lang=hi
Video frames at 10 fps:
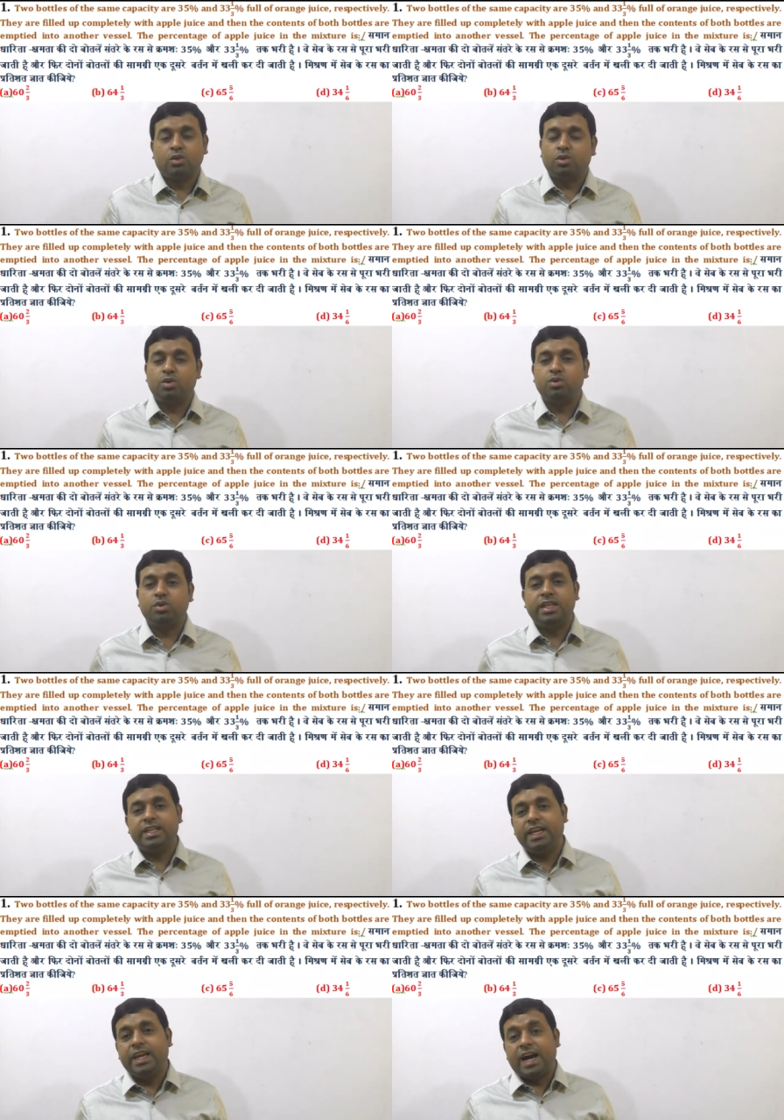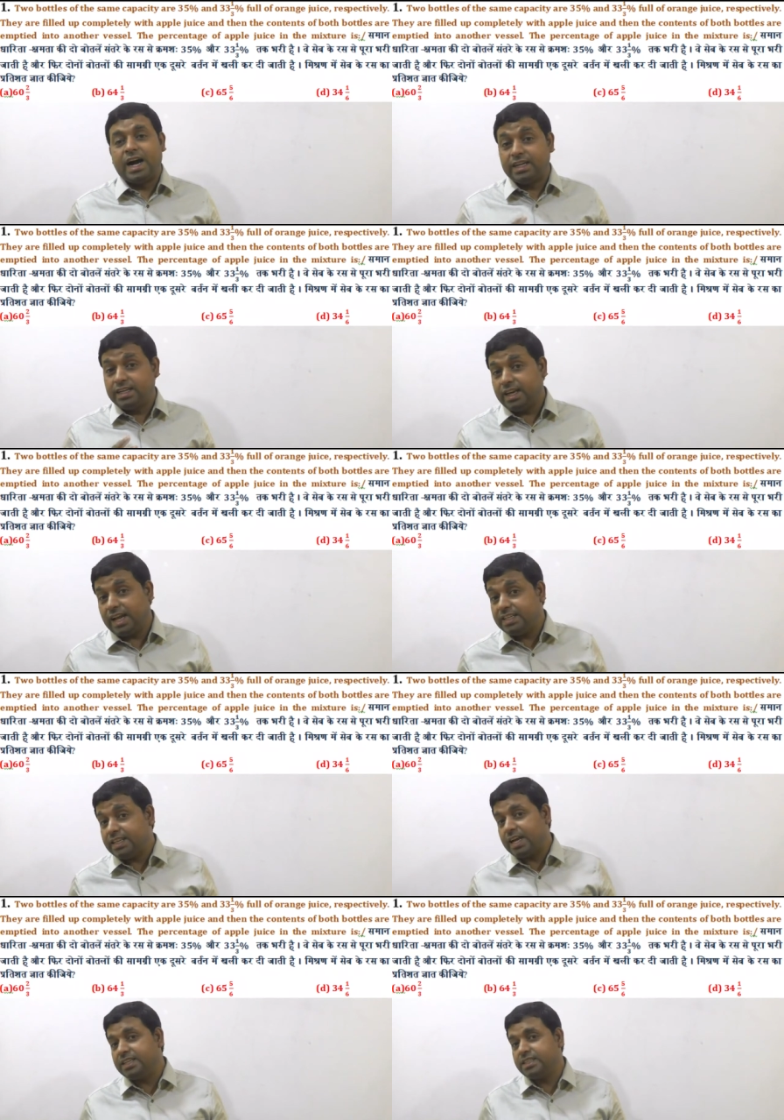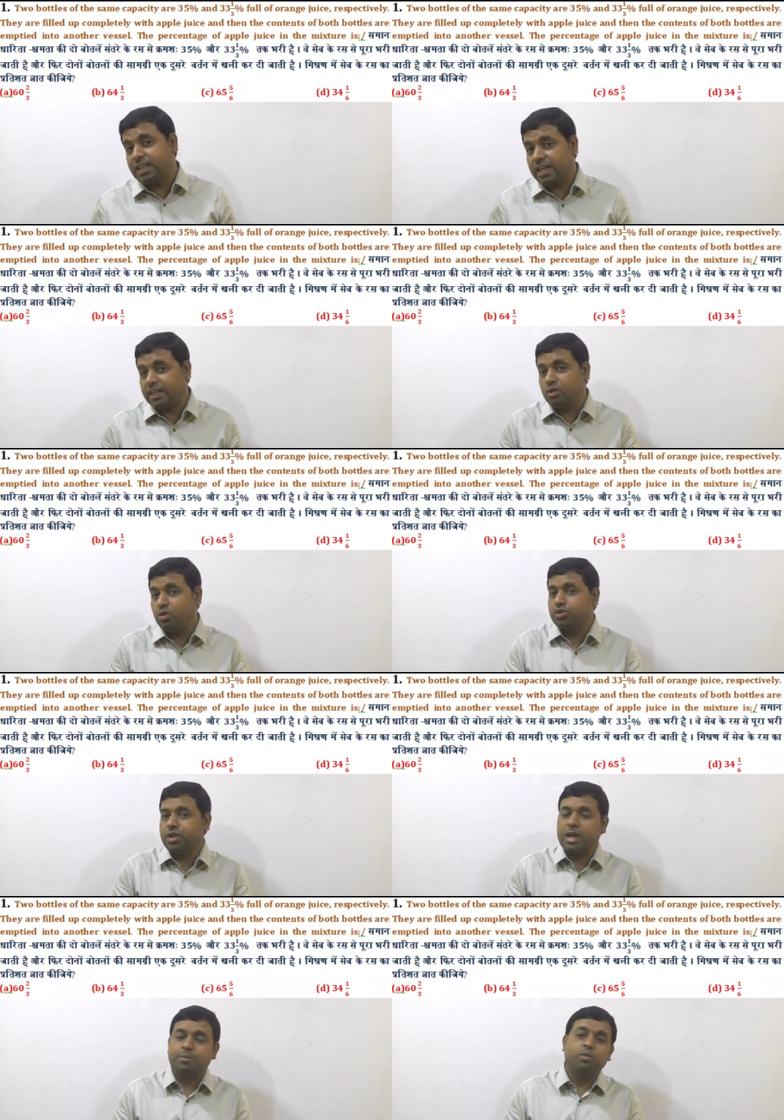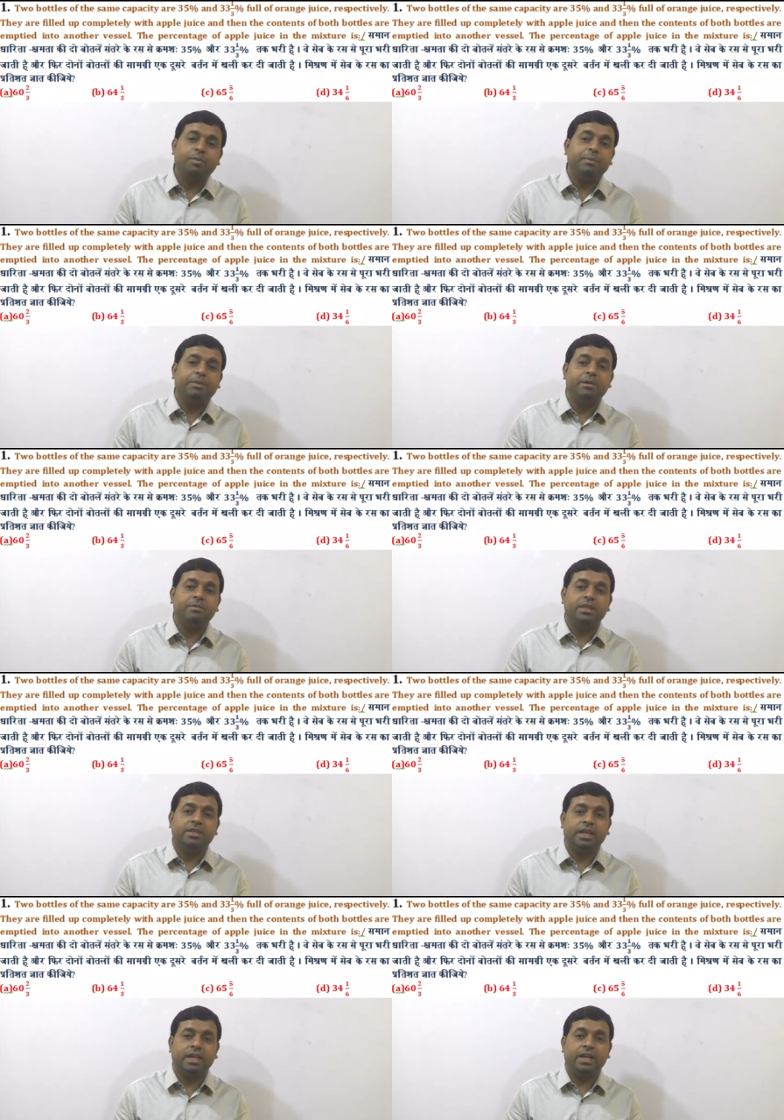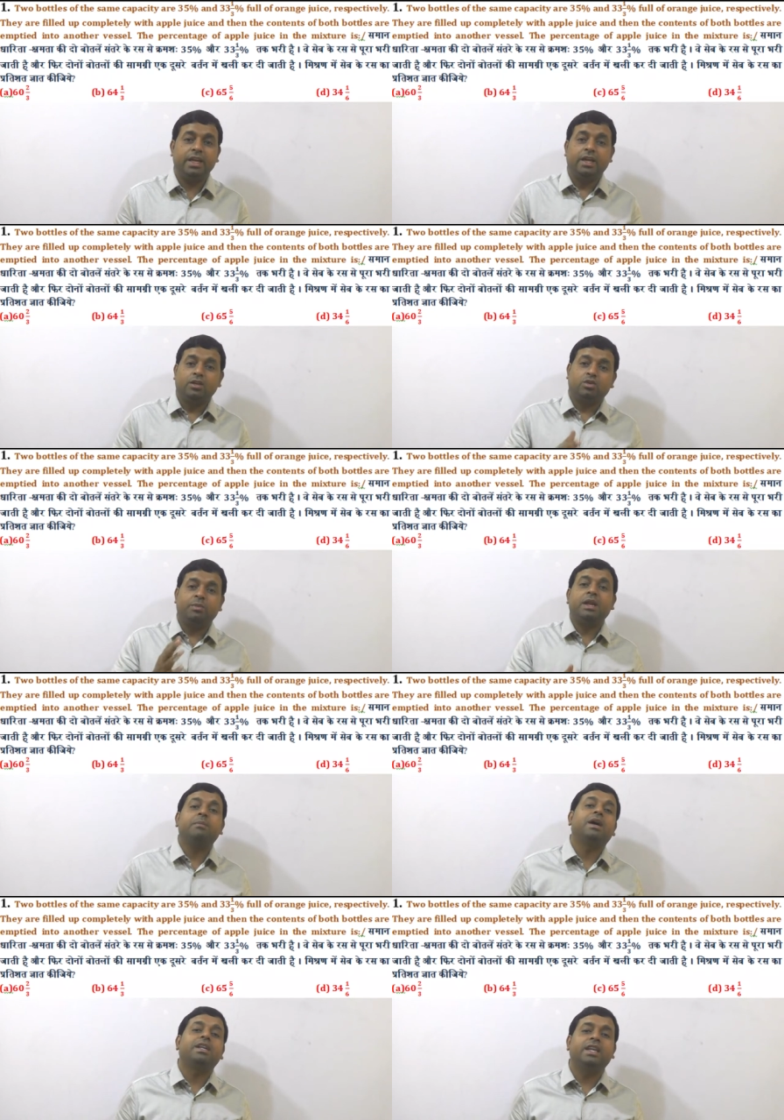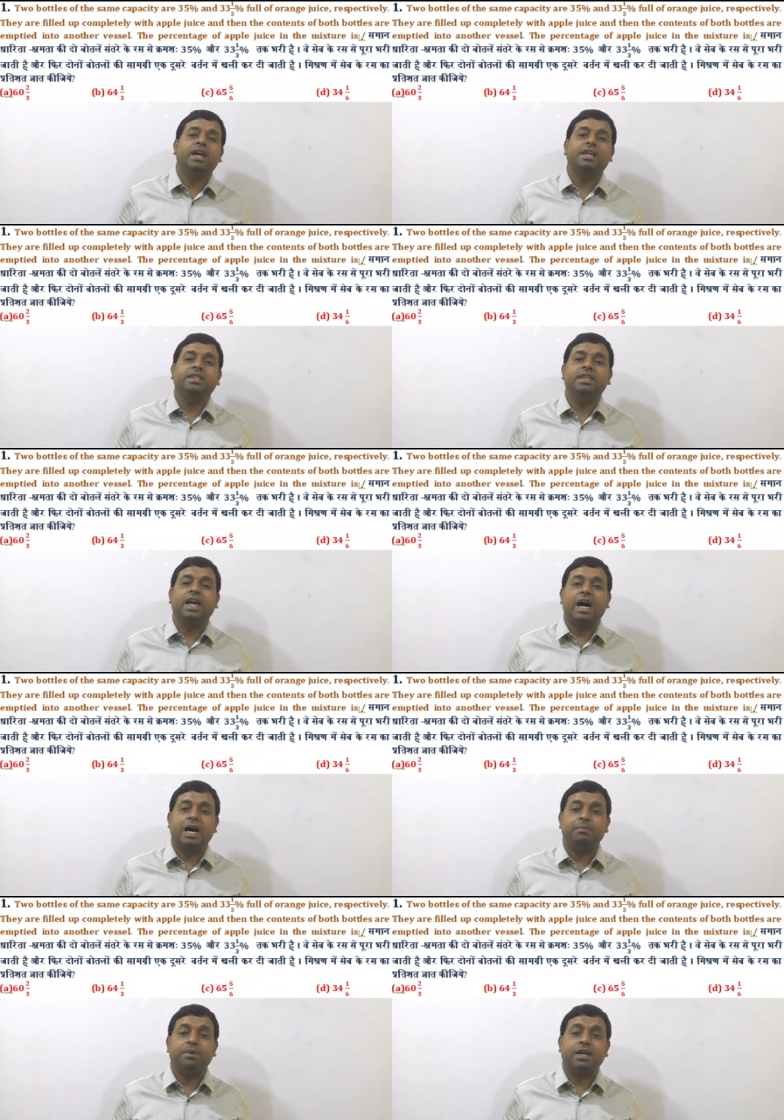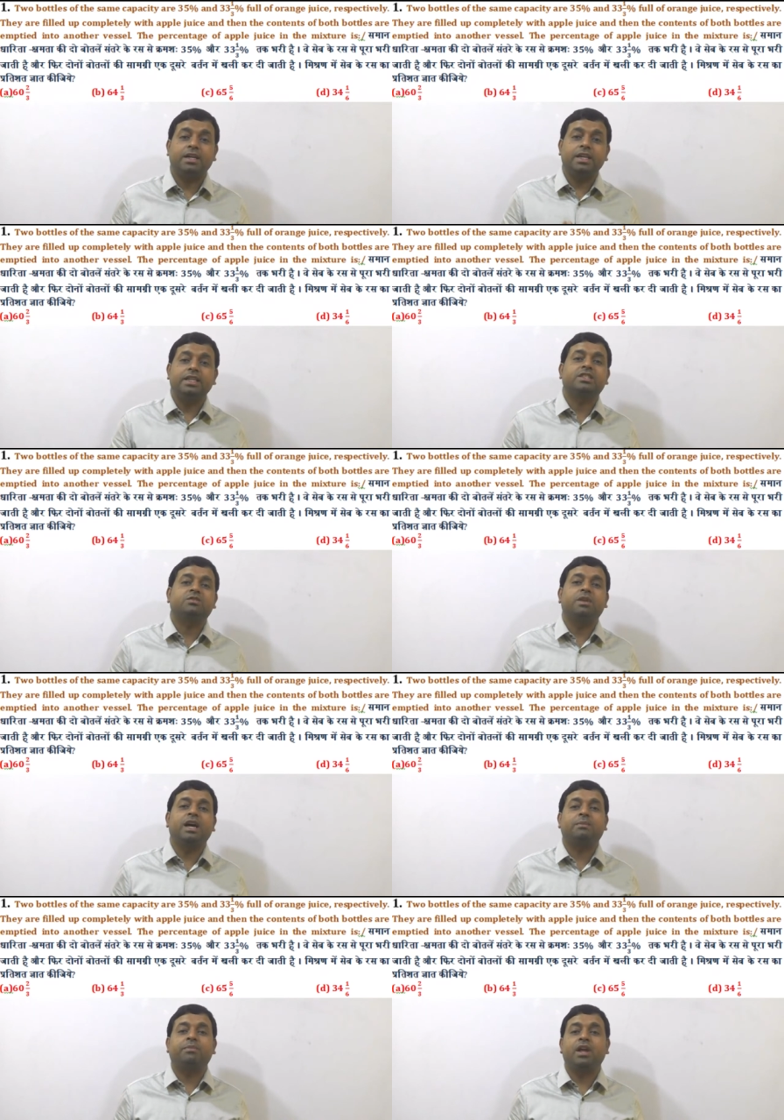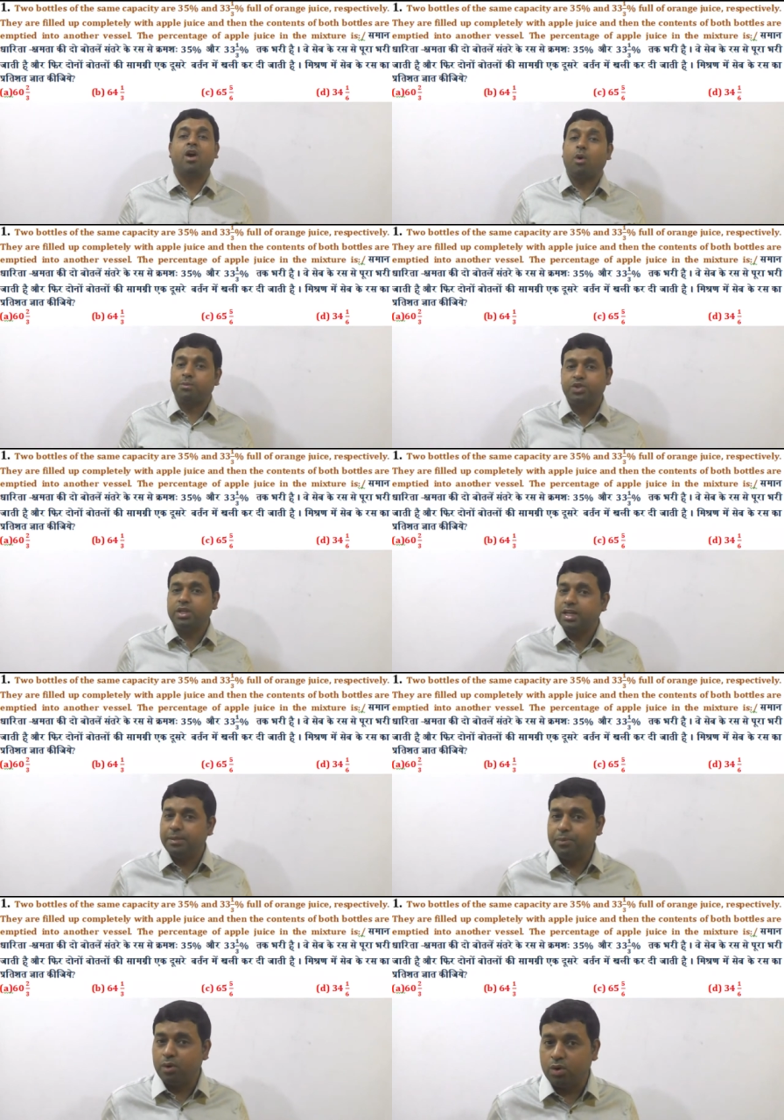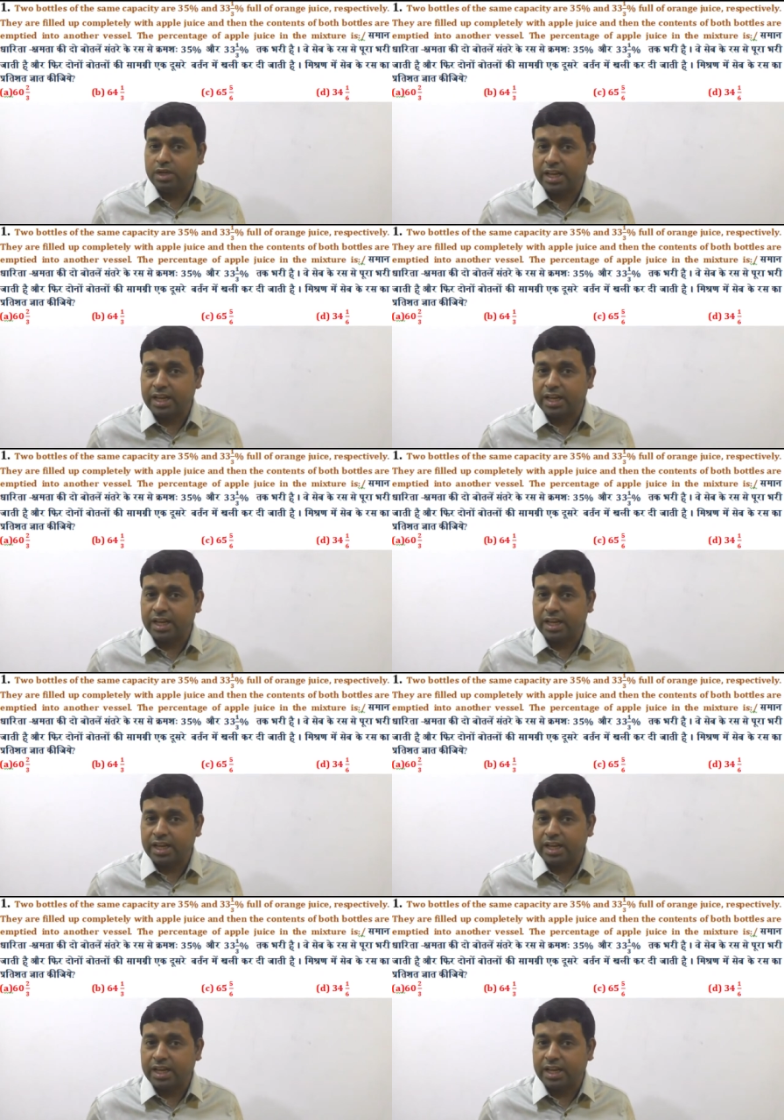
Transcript: तो दोस्तों देखिए अगर इस, इस तरह के क्वेश्चन आपको पेपर में मिलते हैं तो मेरा मानना है कि आप अगर इसमें अपने ऑप्शन का प्रयोग